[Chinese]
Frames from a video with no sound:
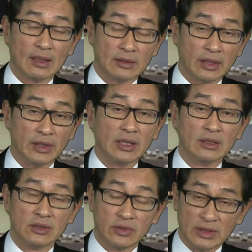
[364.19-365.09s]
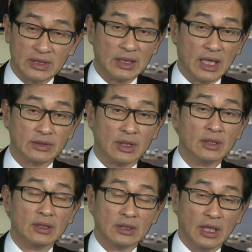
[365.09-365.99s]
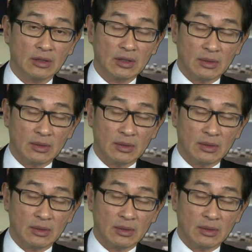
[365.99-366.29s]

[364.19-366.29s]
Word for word: 当然，最近来说要